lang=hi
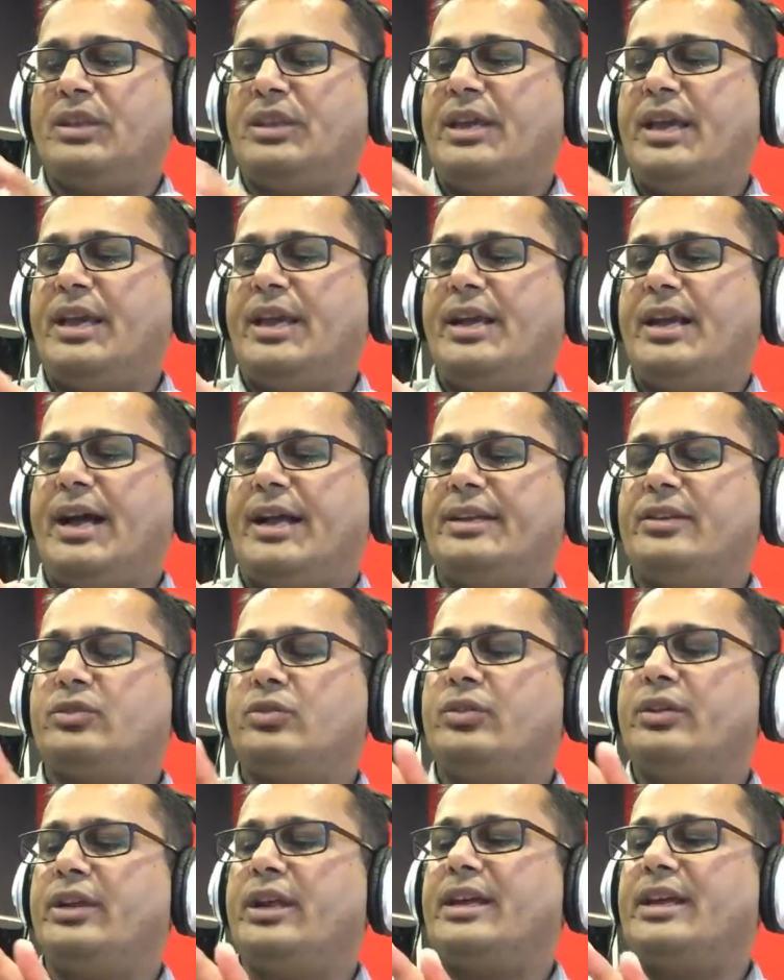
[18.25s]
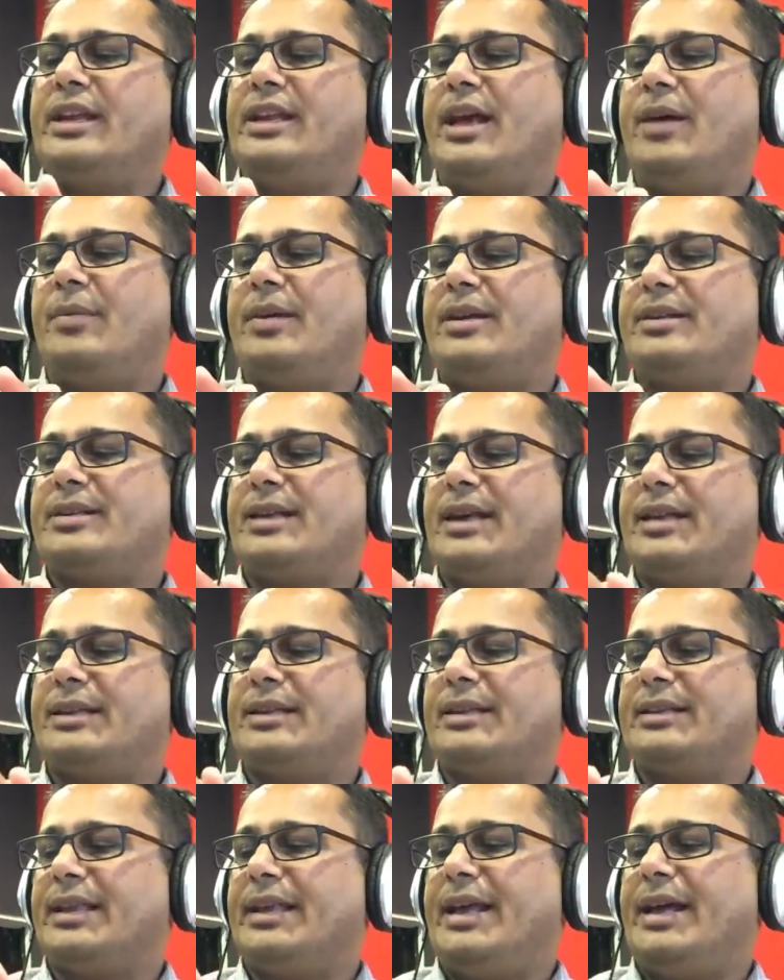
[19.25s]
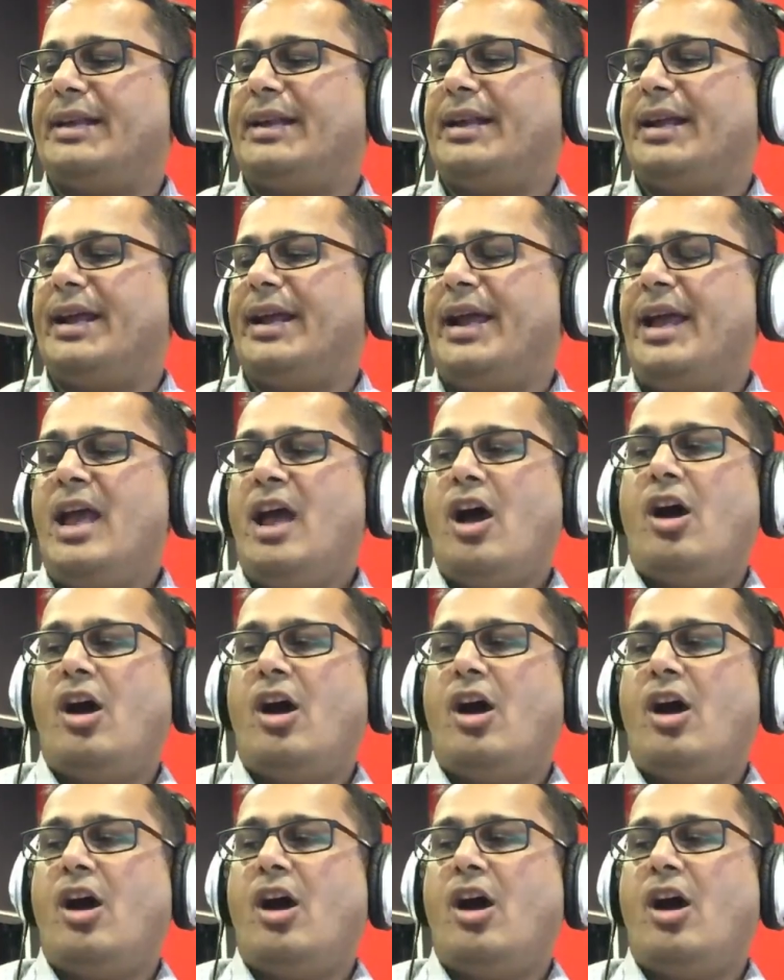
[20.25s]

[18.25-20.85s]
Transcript: ये गाने सुनने के लिए हमारे साथ तैयार रहे